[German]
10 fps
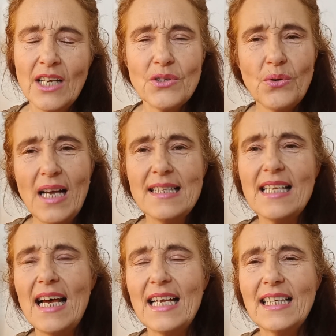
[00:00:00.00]
So
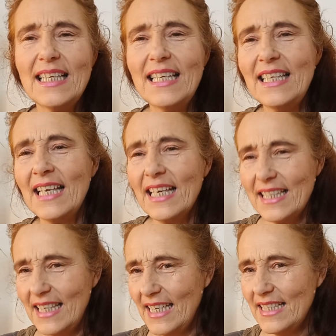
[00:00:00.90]
ganzheitlich
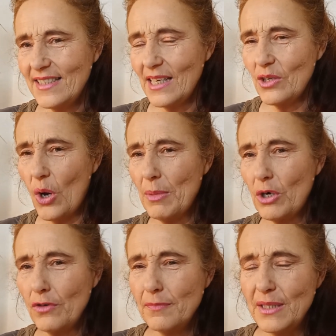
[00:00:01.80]
geht der
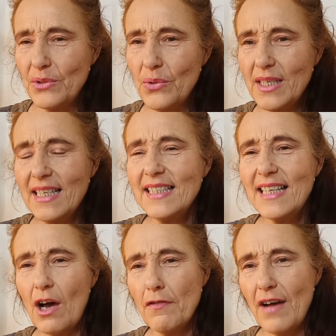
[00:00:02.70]
Norbekow-Methode
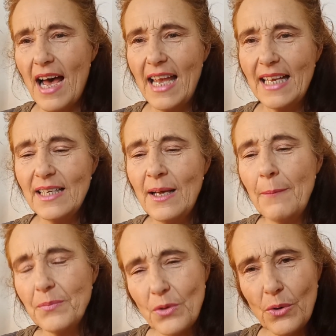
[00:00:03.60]
darauf ein,
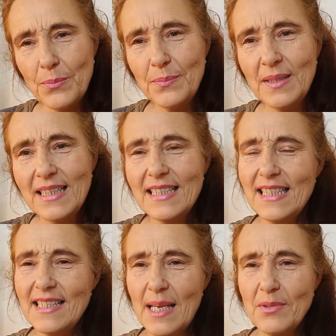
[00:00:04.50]
um
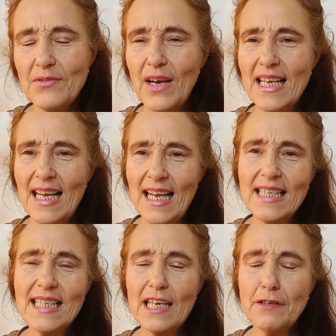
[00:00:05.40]
die
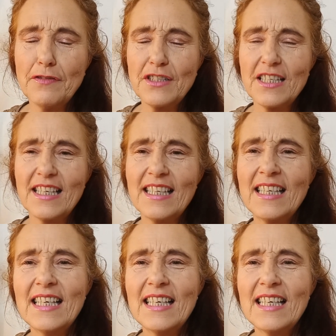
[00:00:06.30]
Selbstheilkräfte